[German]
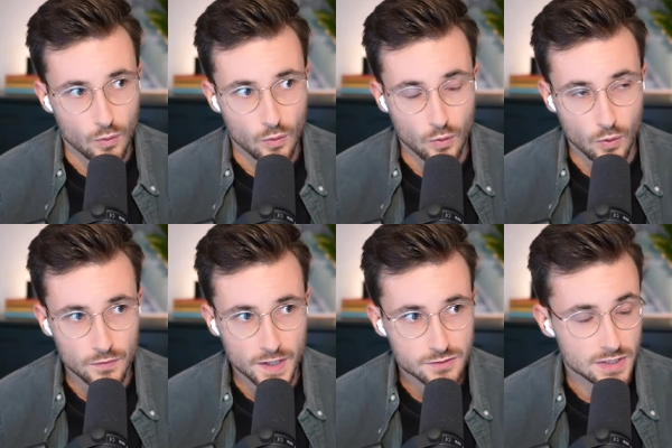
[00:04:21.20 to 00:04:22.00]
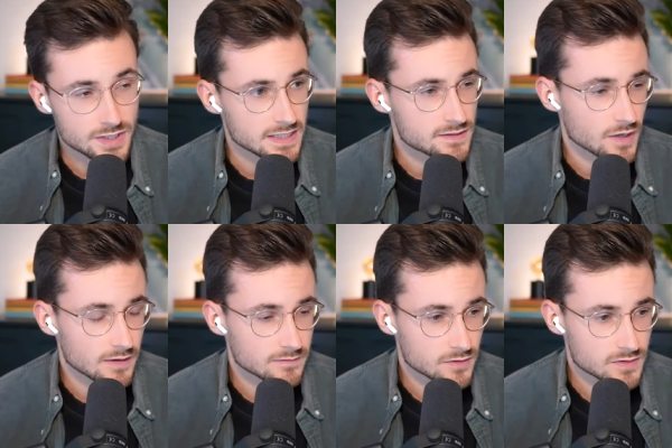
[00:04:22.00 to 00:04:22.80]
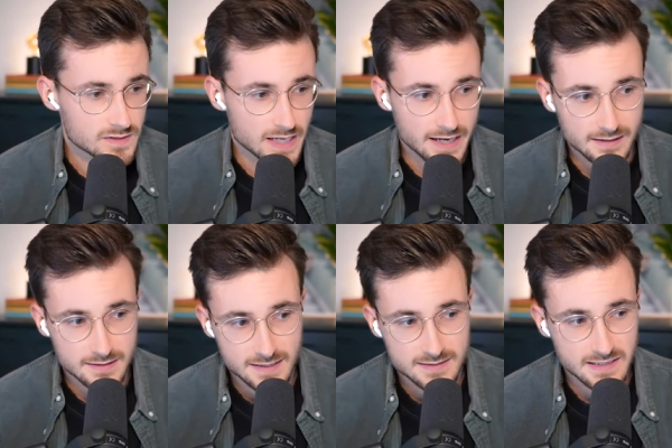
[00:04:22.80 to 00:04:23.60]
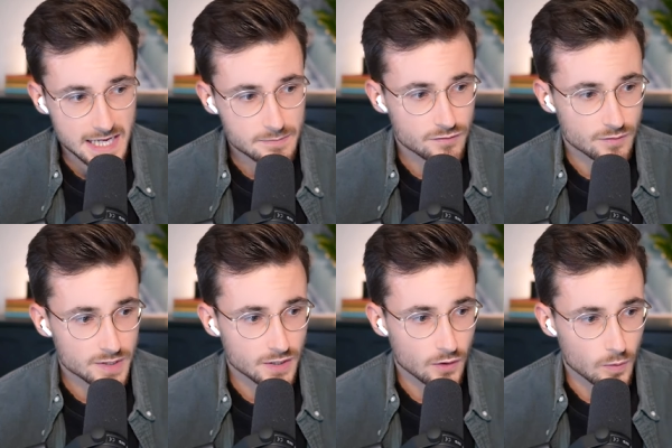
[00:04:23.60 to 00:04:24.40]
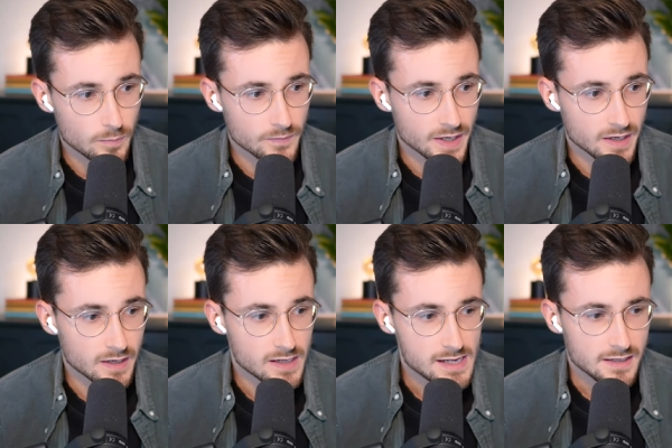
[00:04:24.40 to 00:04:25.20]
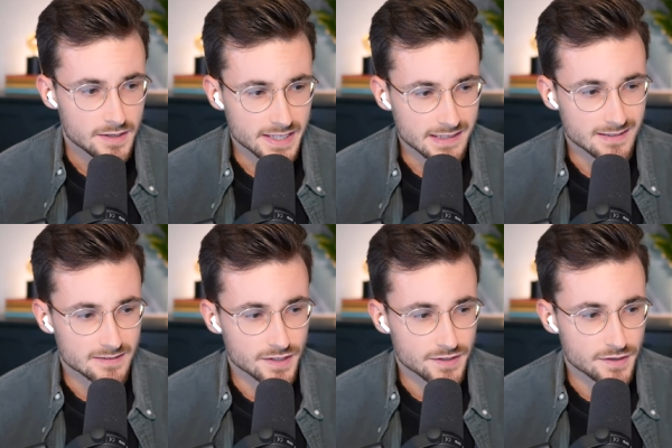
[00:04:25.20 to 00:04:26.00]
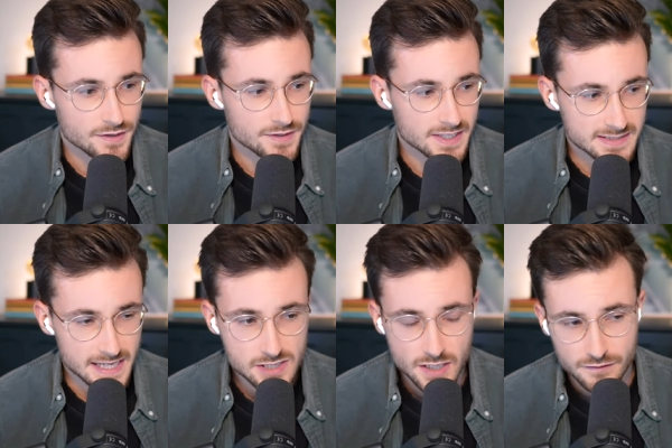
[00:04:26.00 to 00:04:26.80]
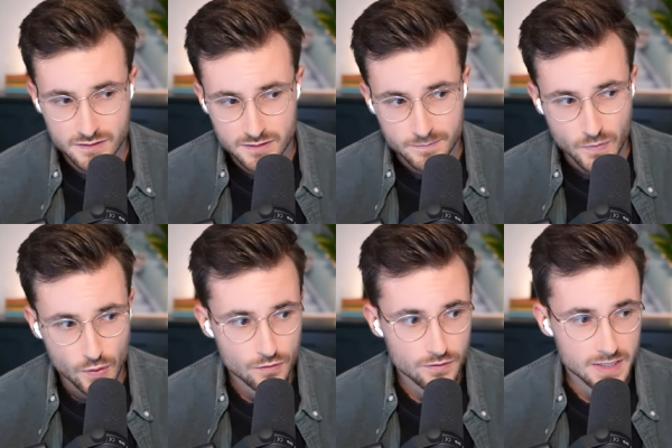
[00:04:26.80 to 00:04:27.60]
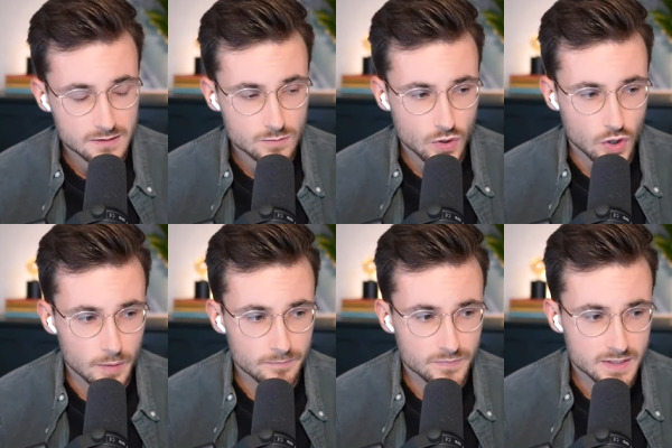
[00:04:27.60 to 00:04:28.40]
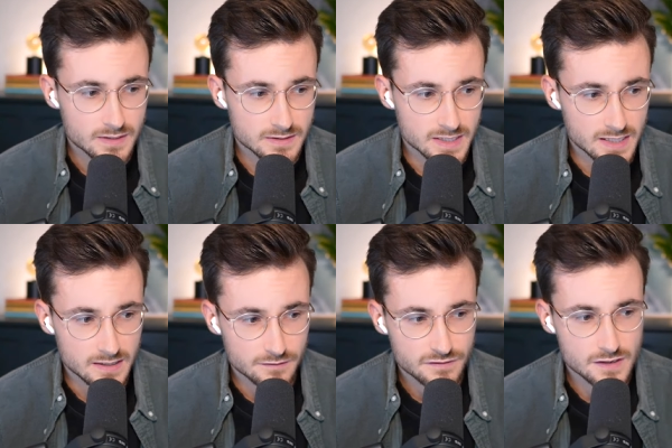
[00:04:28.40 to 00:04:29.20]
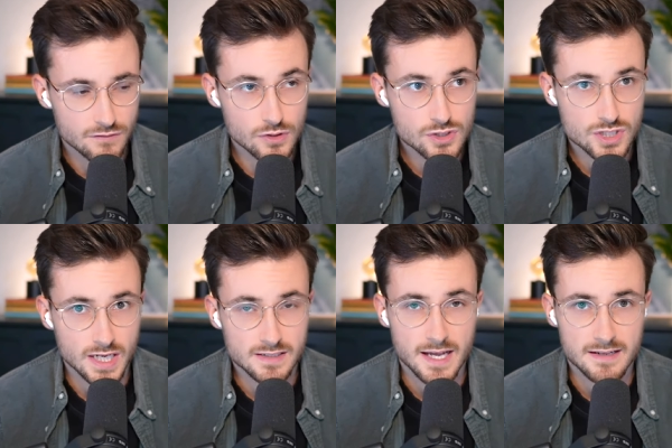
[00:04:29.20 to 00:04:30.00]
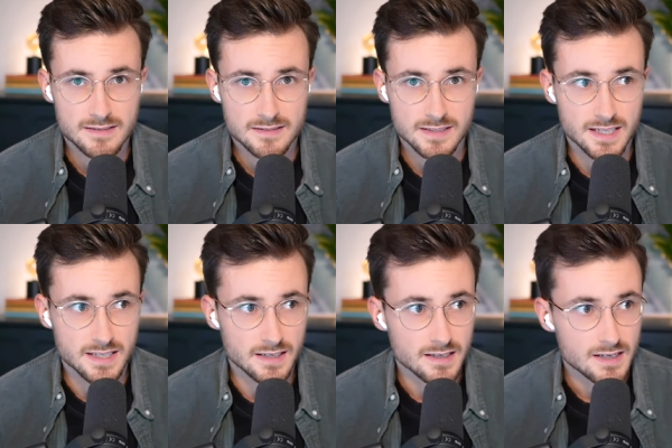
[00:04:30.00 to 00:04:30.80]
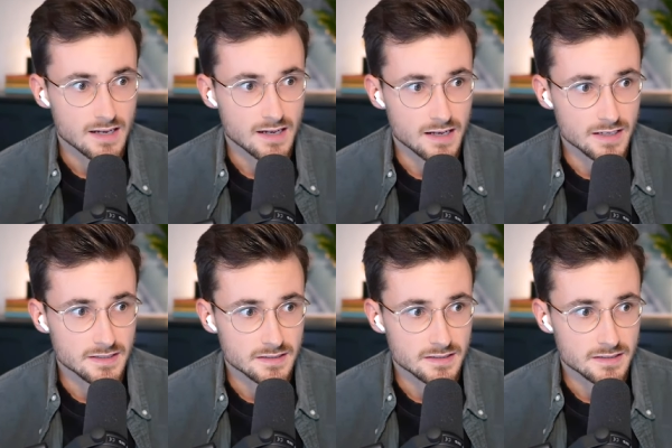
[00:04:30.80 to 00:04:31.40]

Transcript: und natürlich geht es sozusagen, ist das ein Hebel für mich darum, äh, eine, eine, ne, eine Gesellschaft irgendwie hinzubekommen, die viel Wohlstand hat, die äh,